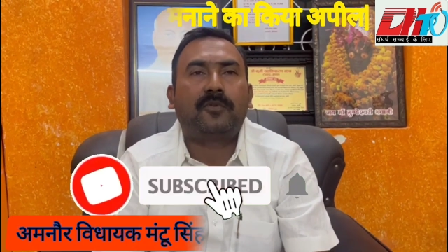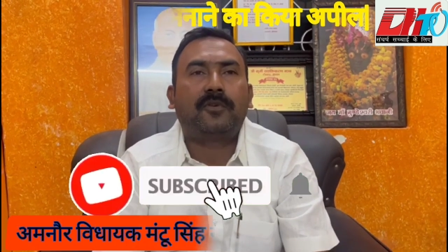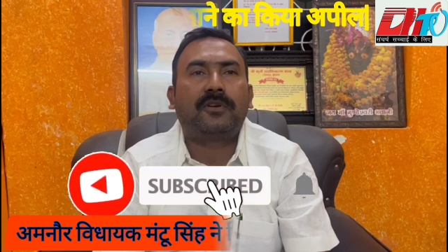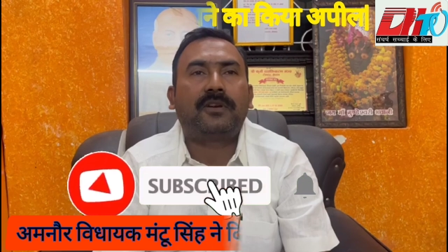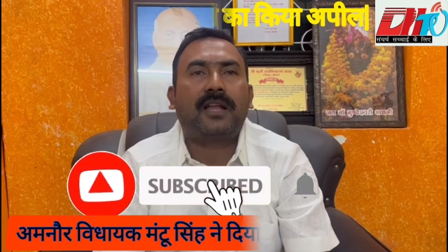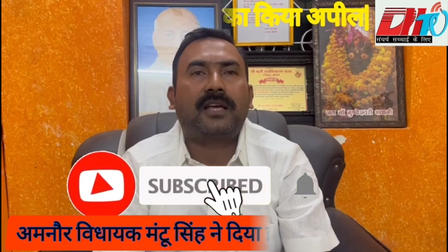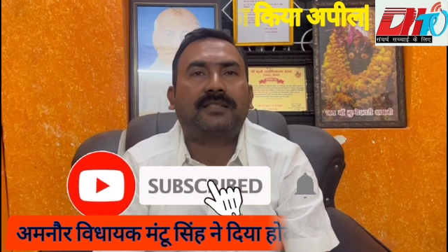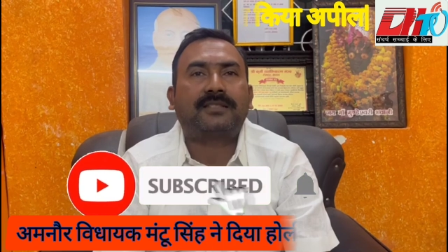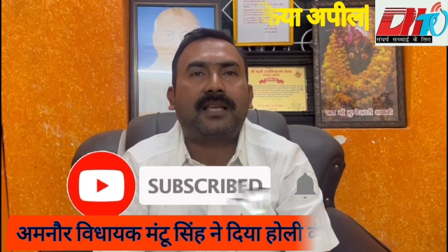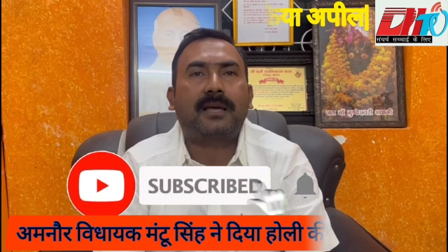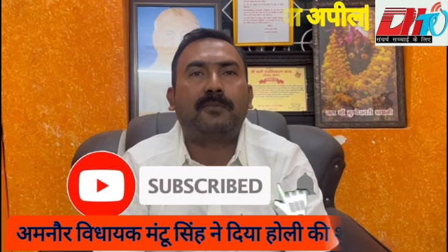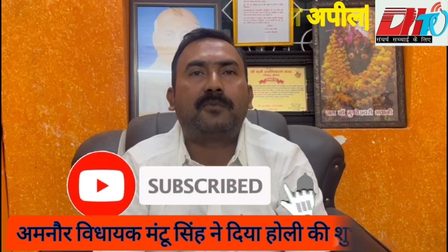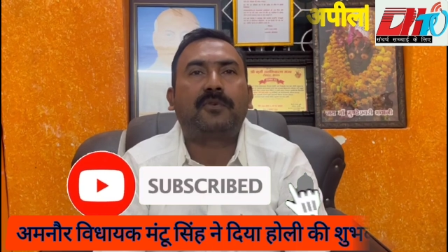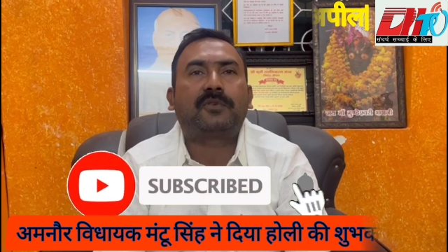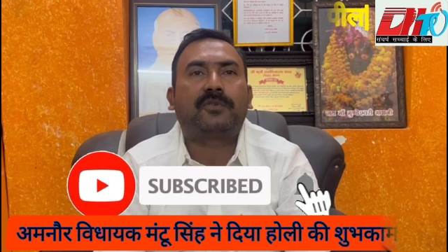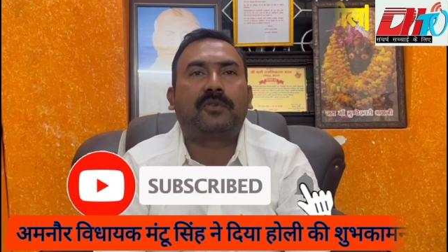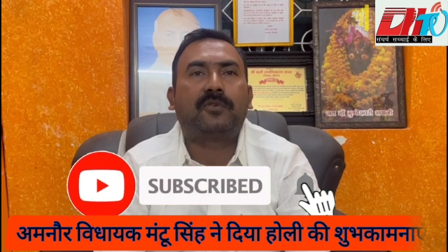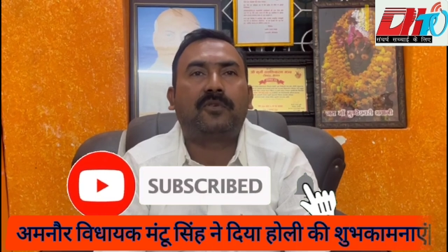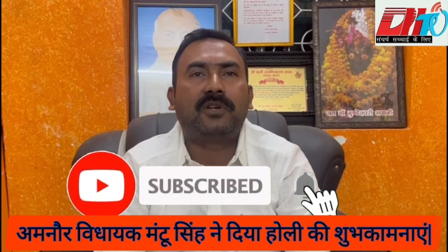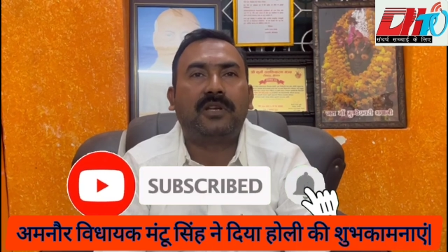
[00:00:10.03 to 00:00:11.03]
लोग नशा
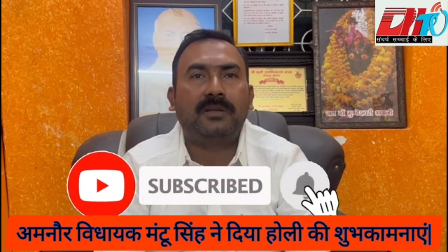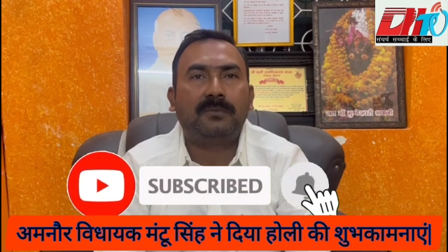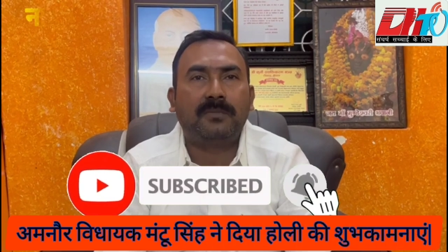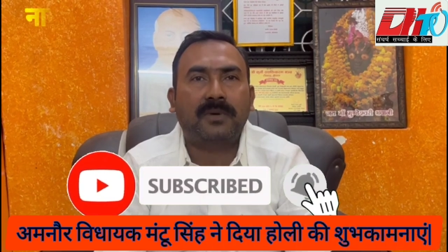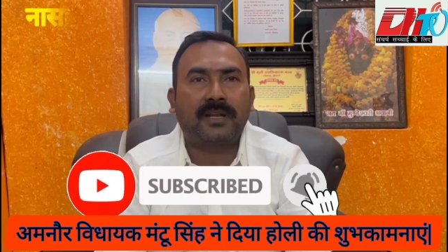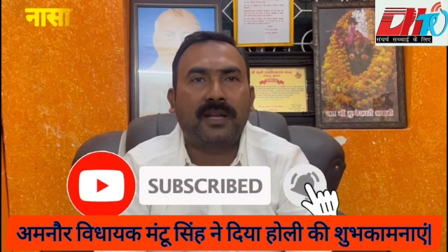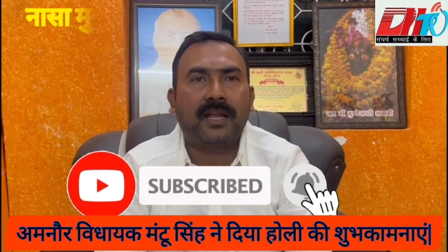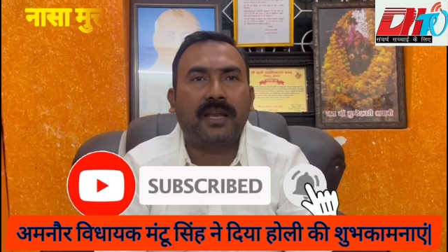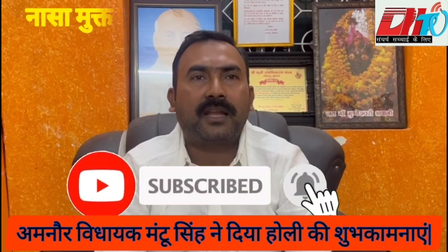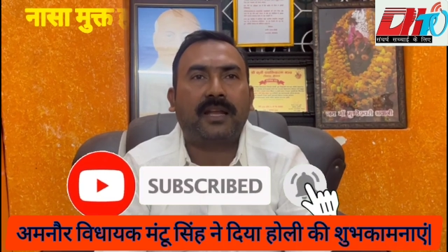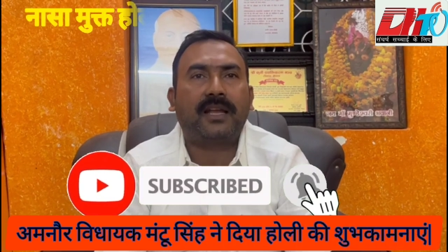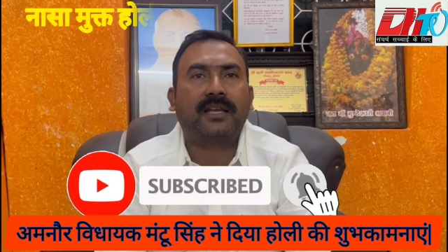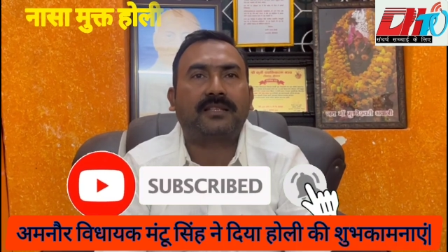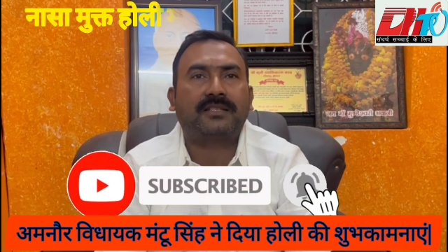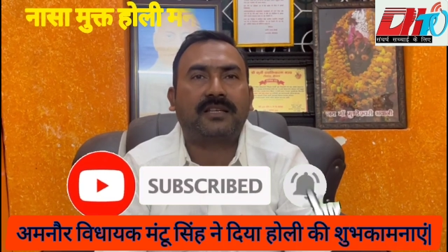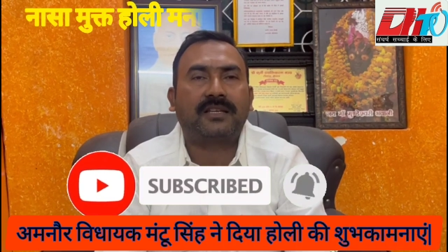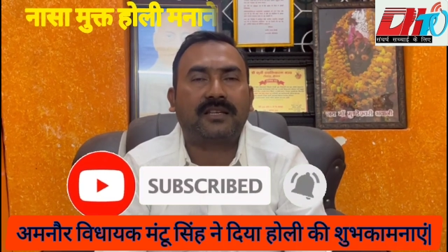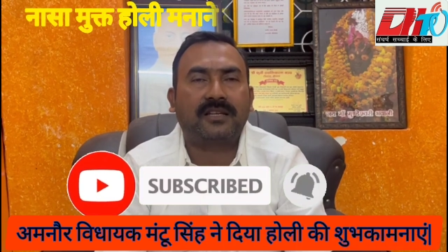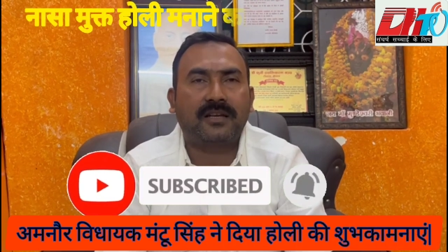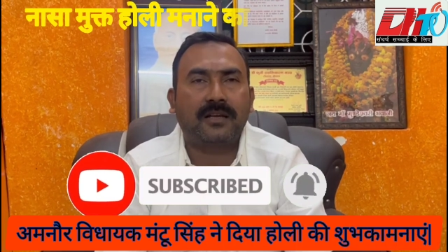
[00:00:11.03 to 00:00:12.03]
मुक्त होली मनाने का
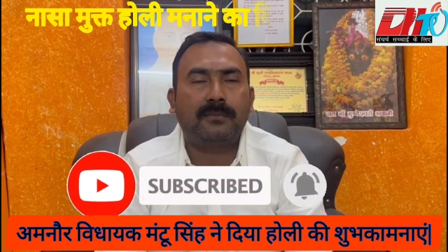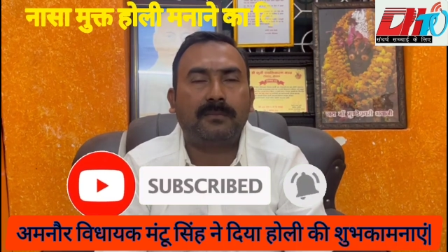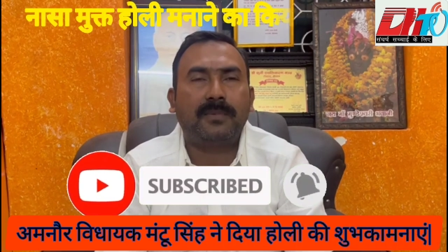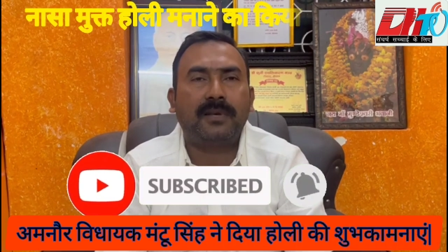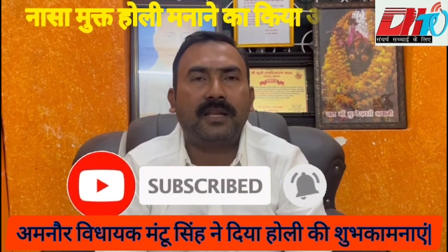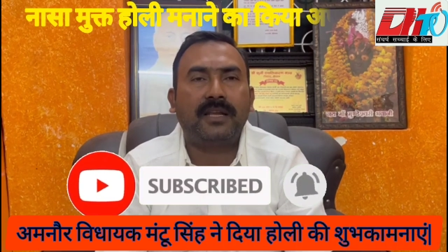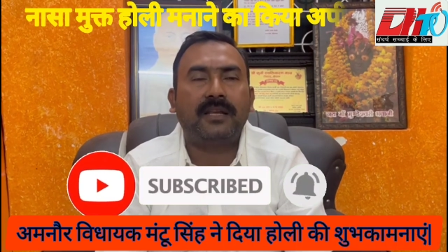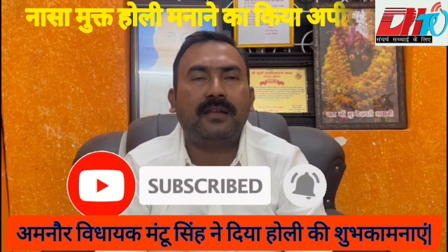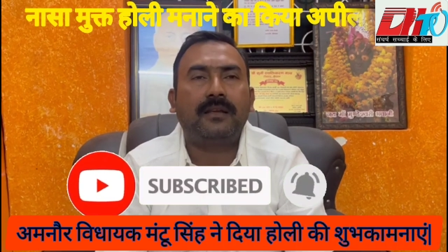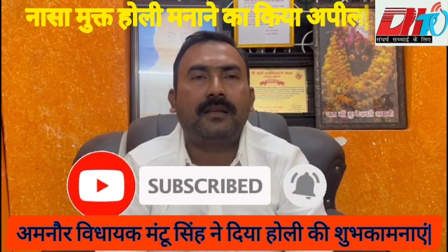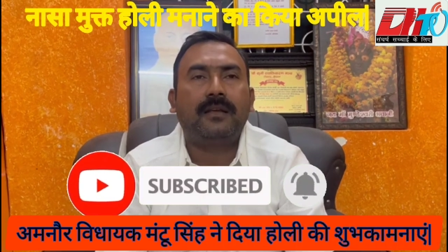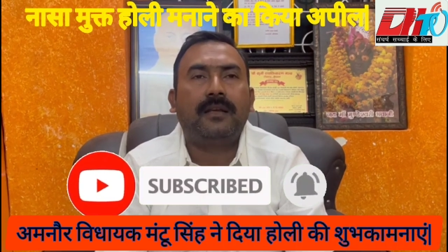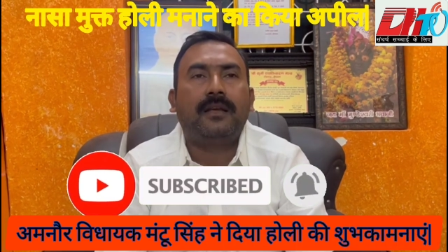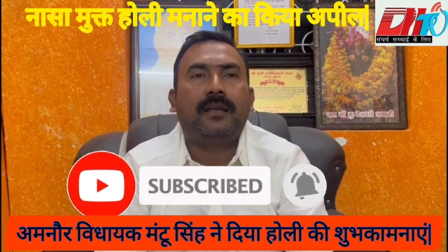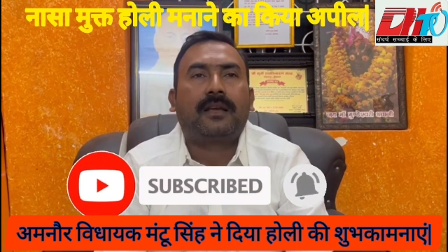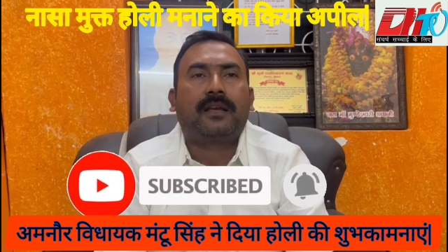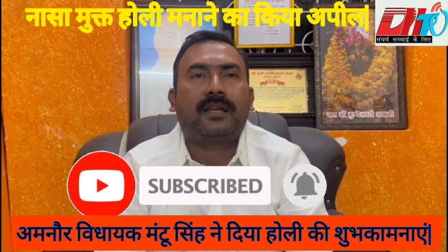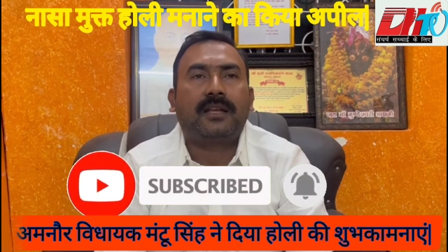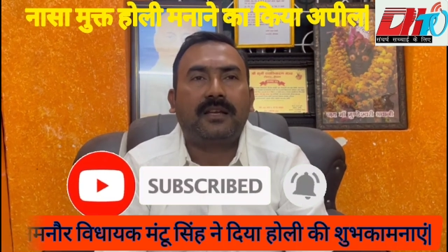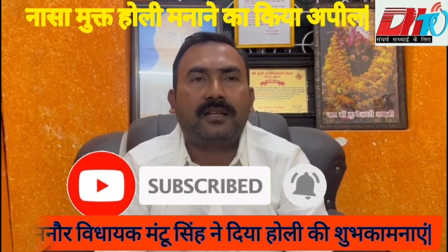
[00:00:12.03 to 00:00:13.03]
संकल्प
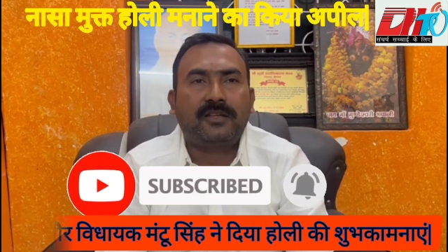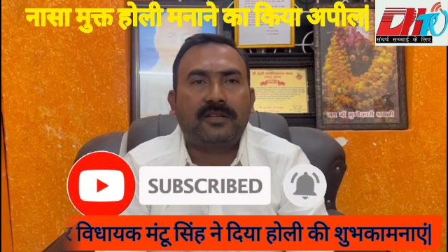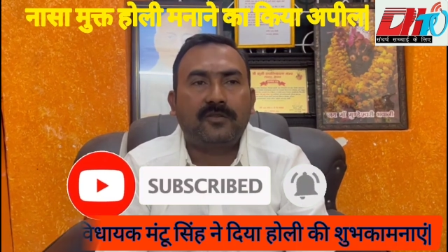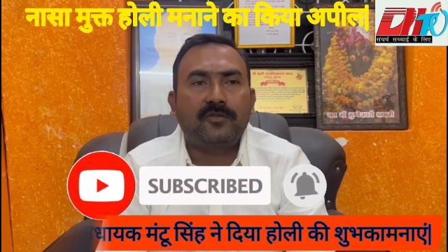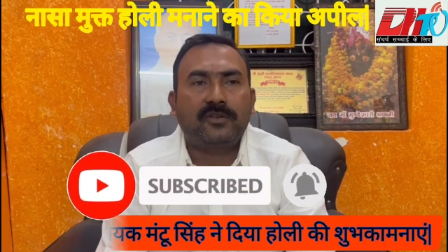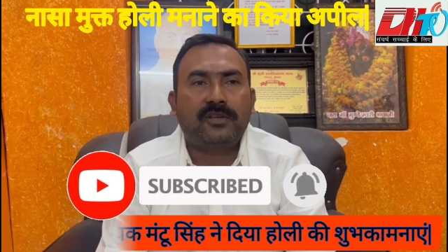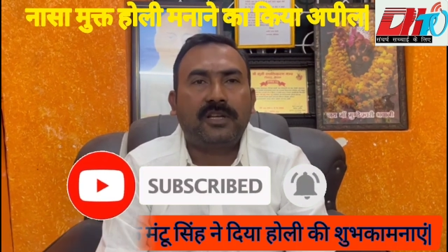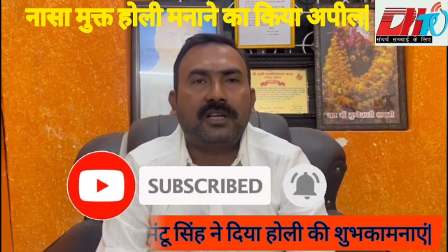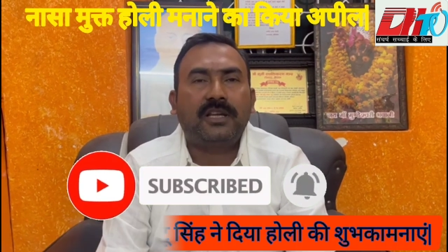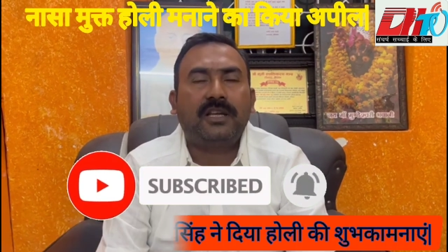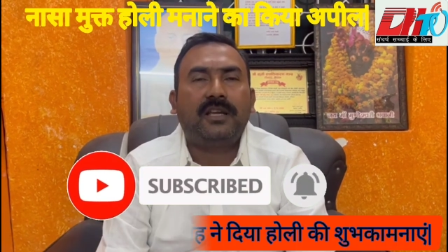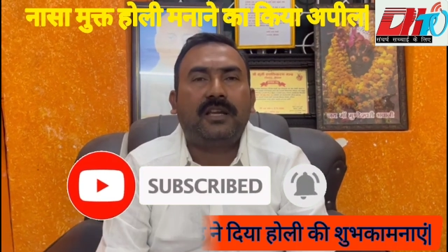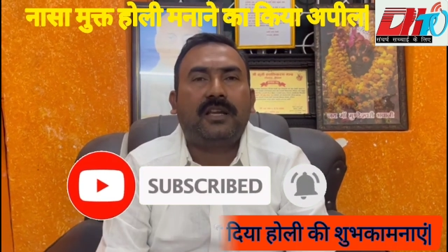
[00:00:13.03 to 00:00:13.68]
लें क्योंकि